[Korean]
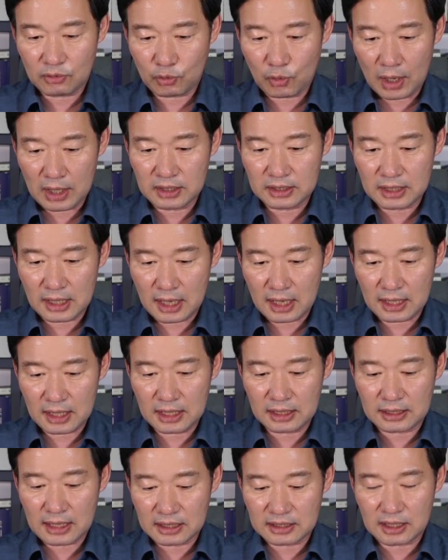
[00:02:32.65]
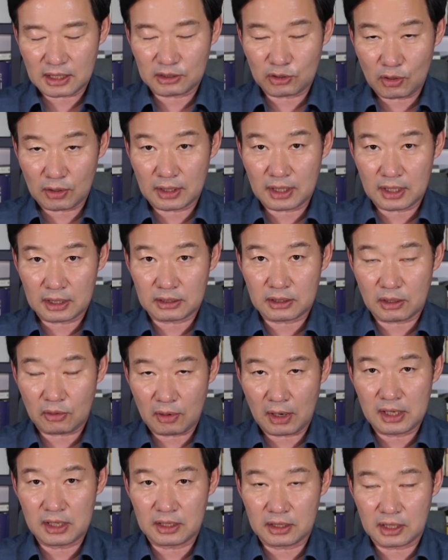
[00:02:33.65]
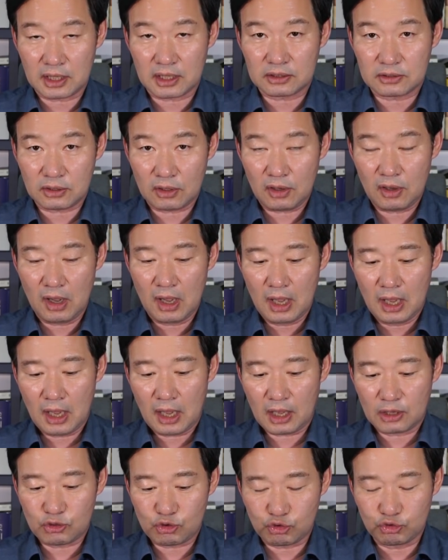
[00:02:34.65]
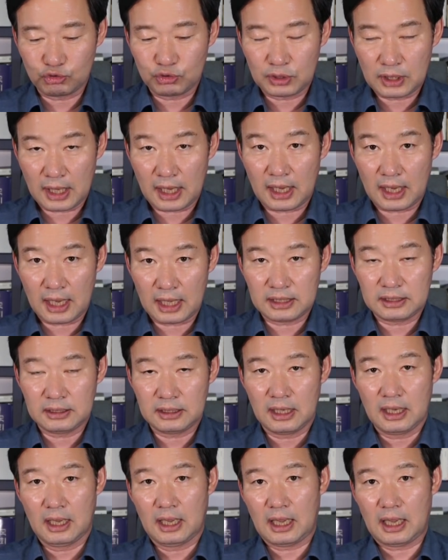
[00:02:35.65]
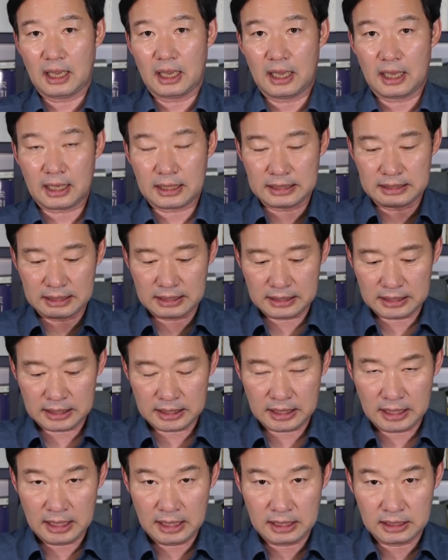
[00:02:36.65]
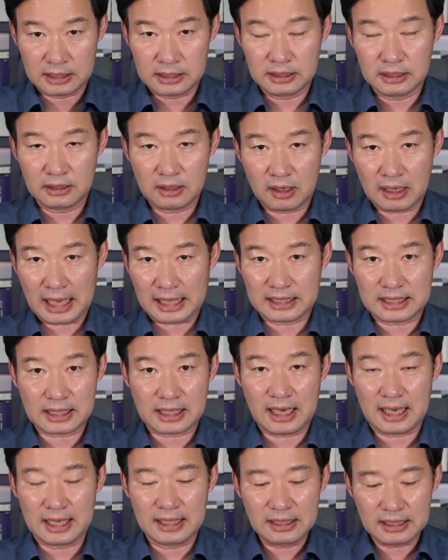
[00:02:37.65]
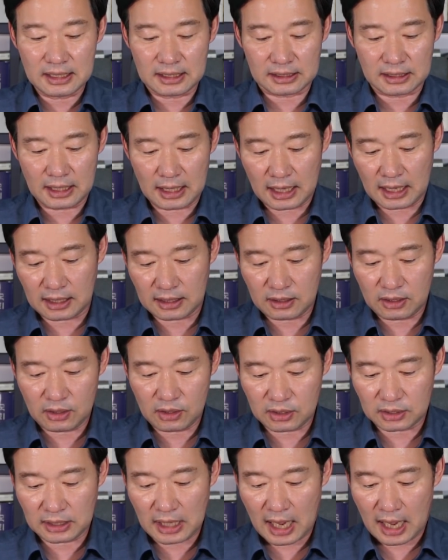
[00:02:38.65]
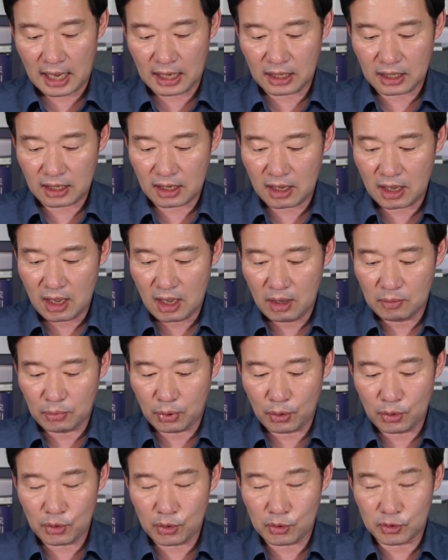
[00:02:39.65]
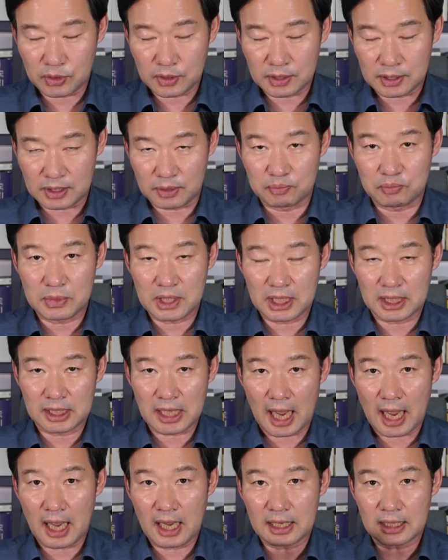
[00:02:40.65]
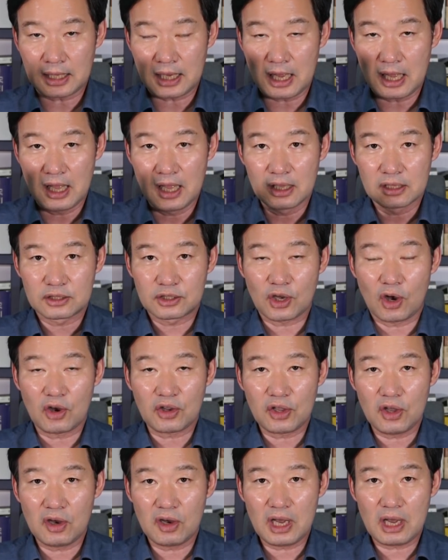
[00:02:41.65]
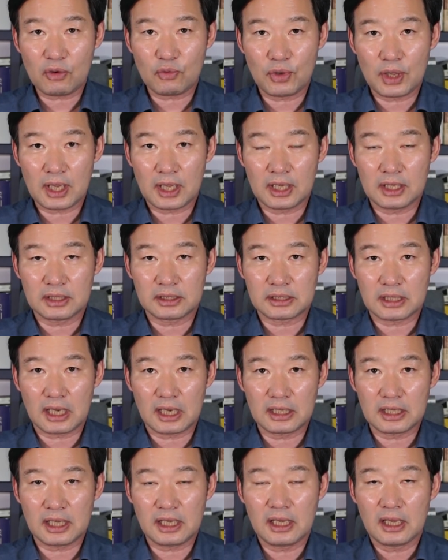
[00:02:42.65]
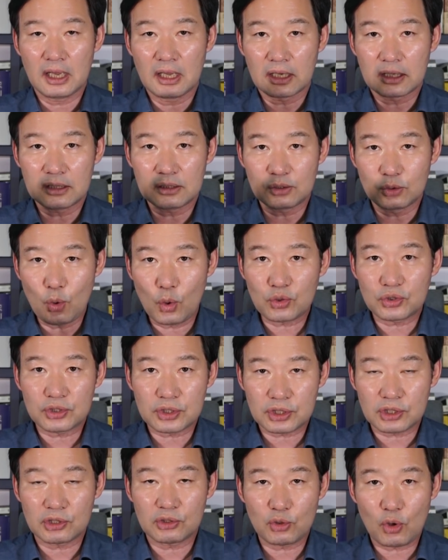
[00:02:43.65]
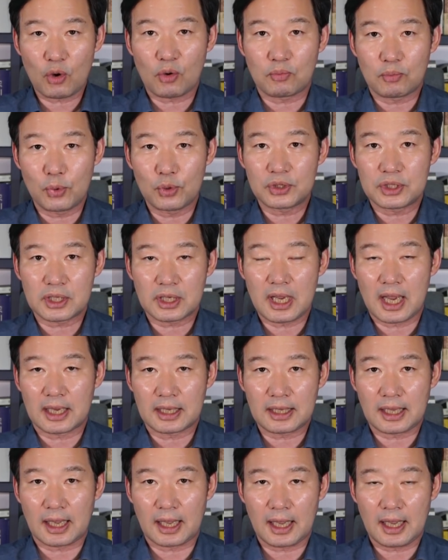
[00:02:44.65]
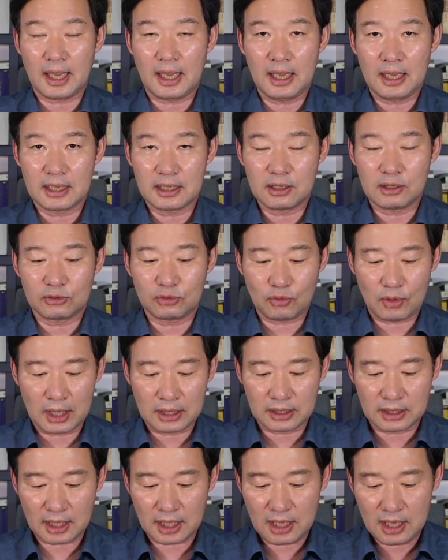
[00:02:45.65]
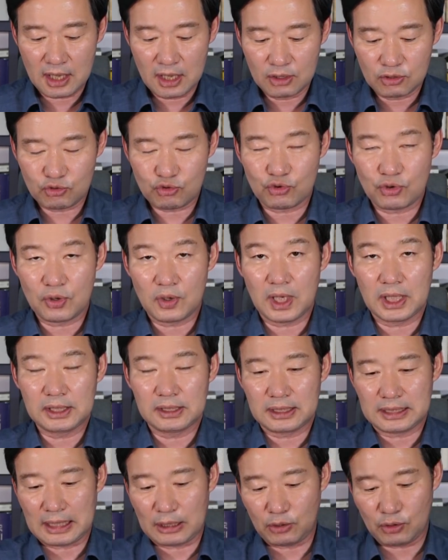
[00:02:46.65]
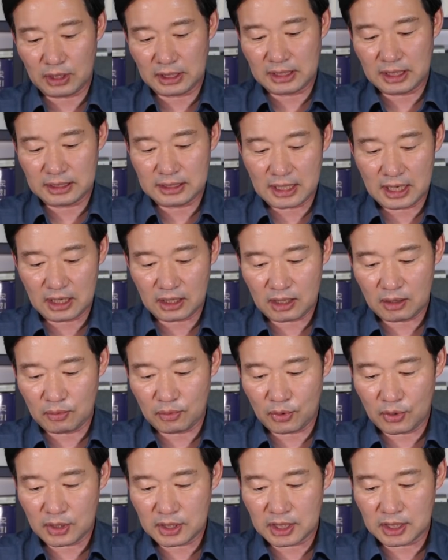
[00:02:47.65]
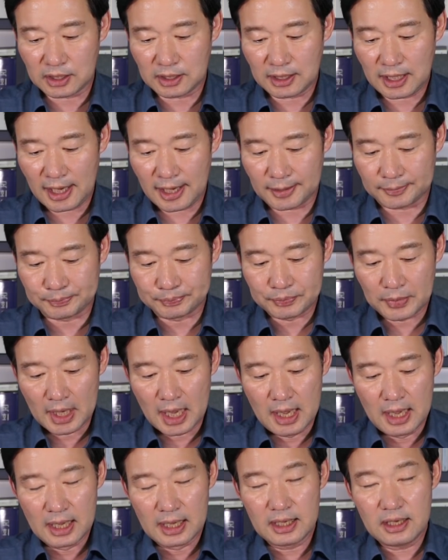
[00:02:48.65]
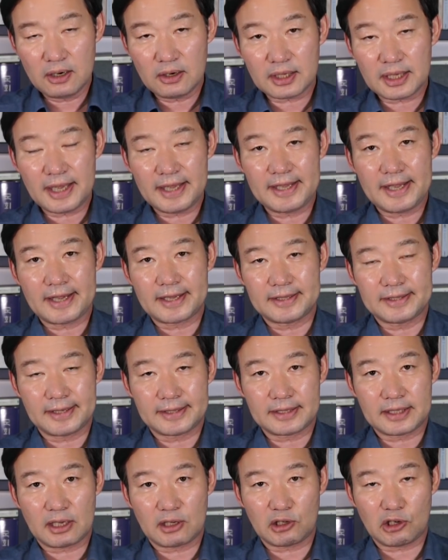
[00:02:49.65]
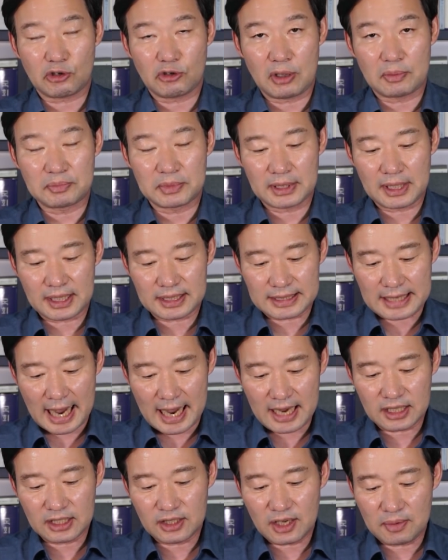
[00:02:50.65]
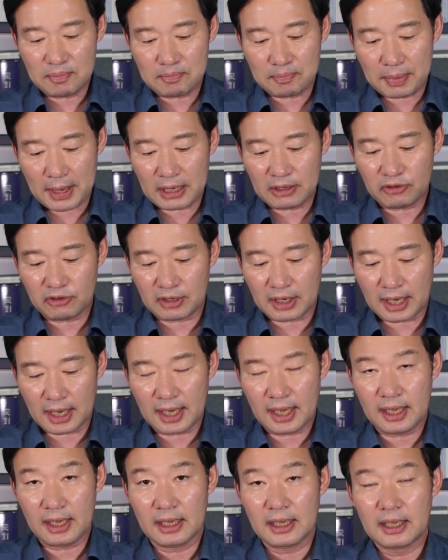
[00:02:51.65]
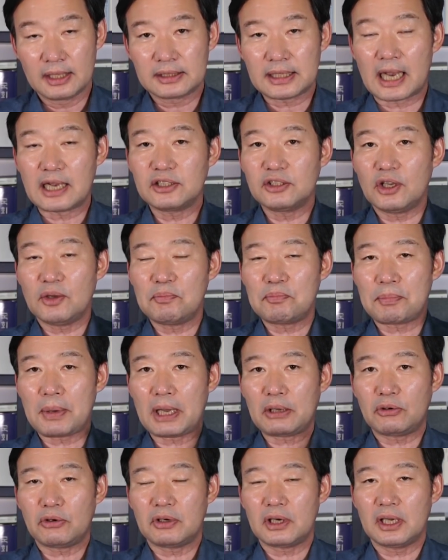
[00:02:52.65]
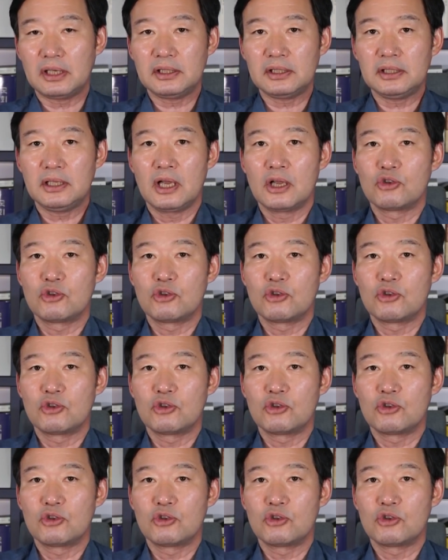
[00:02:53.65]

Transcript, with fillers: 굉장히 대장동 게이트와 관련해서 아, 중대한 아, 그 증거 가치가 있는 아, 그런 거다 이렇게 보여집니다. 그러니까 정영학 회계사의 그 녹취록 못지않게 이것도 굉장히 중요한 자료가 되지 않을까 보여지는데 이렇게 얘기를 했다라고 합니다. 작년 8월에 작년 8월에는